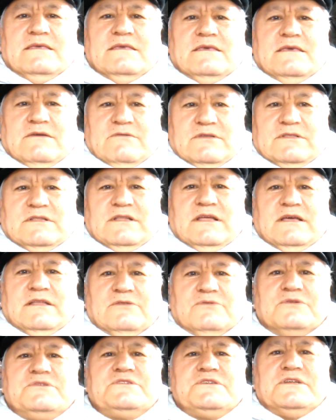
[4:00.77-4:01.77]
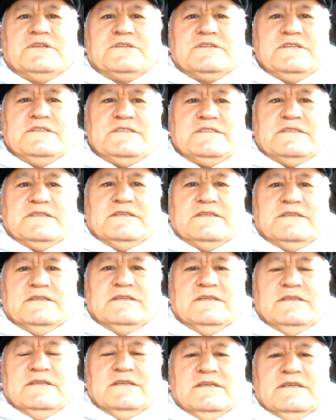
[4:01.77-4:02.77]
И вот для лучшей жизни
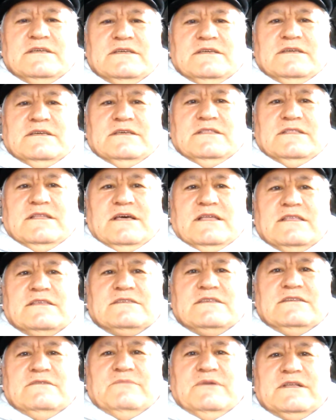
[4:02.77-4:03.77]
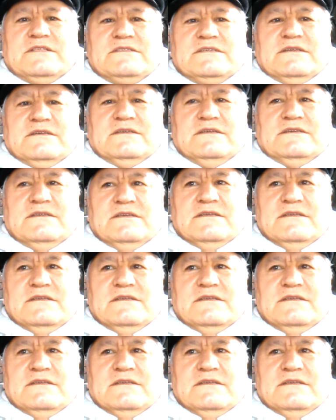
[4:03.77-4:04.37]
надо заниматься